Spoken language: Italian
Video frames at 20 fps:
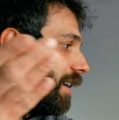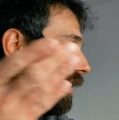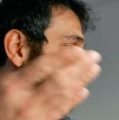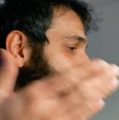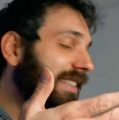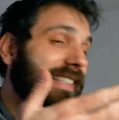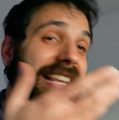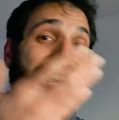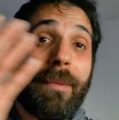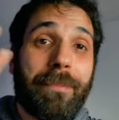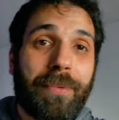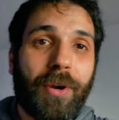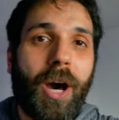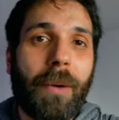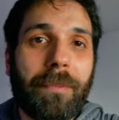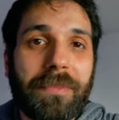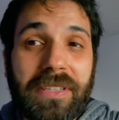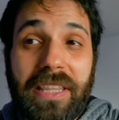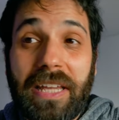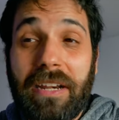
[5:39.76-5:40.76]
il,
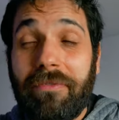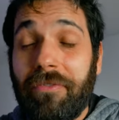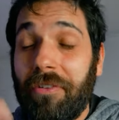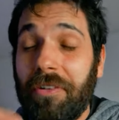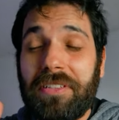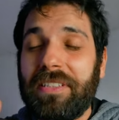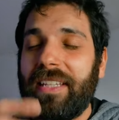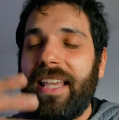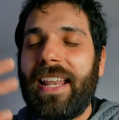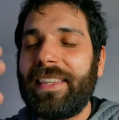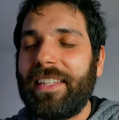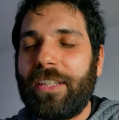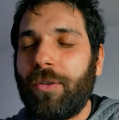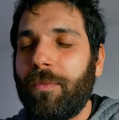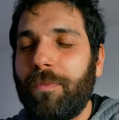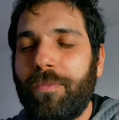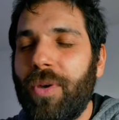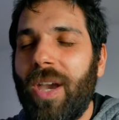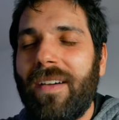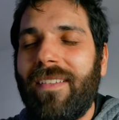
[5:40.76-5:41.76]
teleprompter, forse è andato
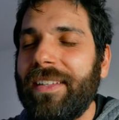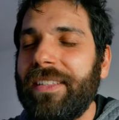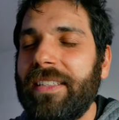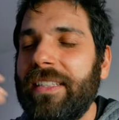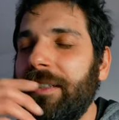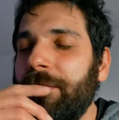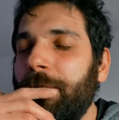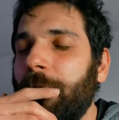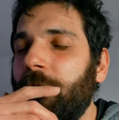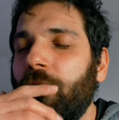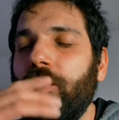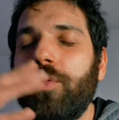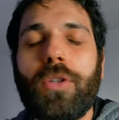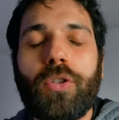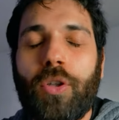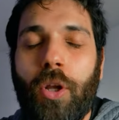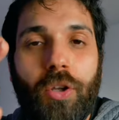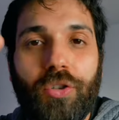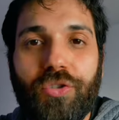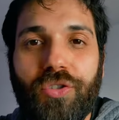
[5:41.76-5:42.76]
più avanti del dovuto,
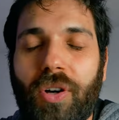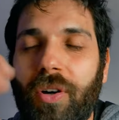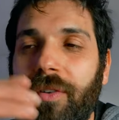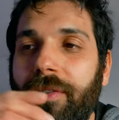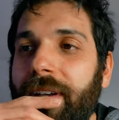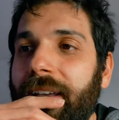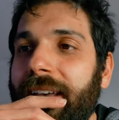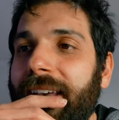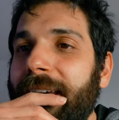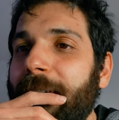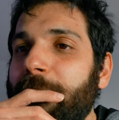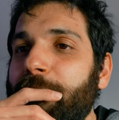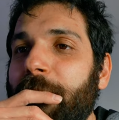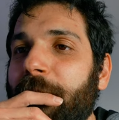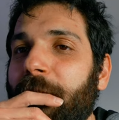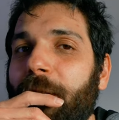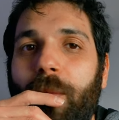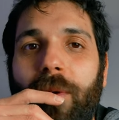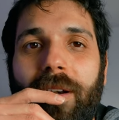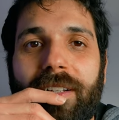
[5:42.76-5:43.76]
non lo so, eh,
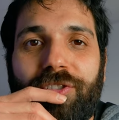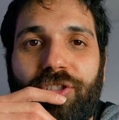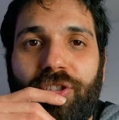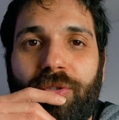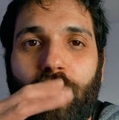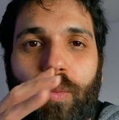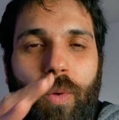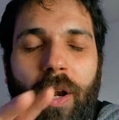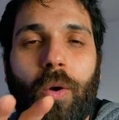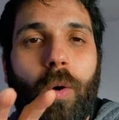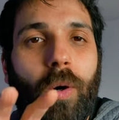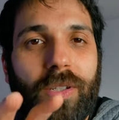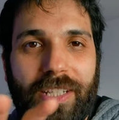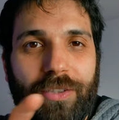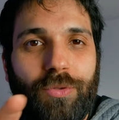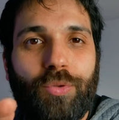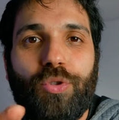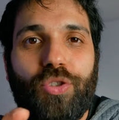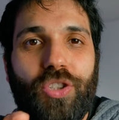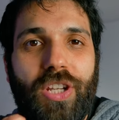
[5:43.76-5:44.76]
però qual- qualcosa è
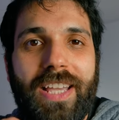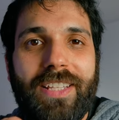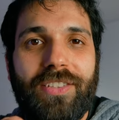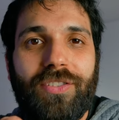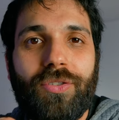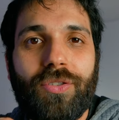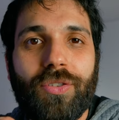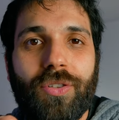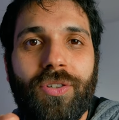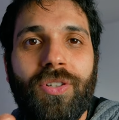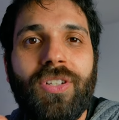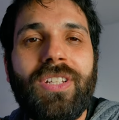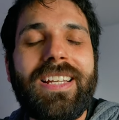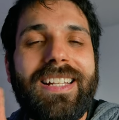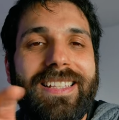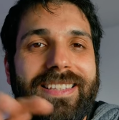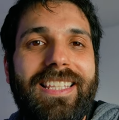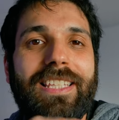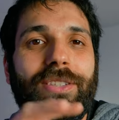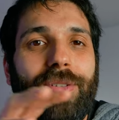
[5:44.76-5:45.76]
successo
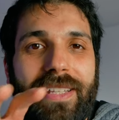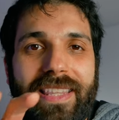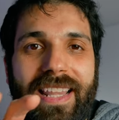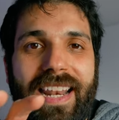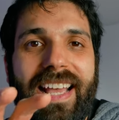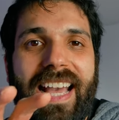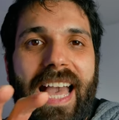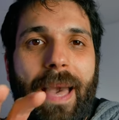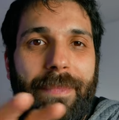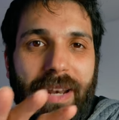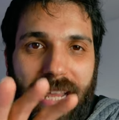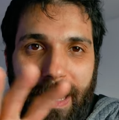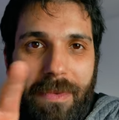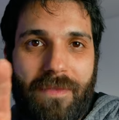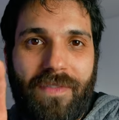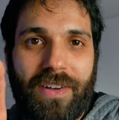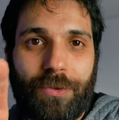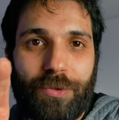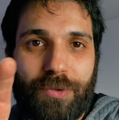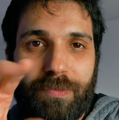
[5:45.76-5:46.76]
dietro la telecamera che mi ha
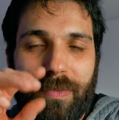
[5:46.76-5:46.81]
fatto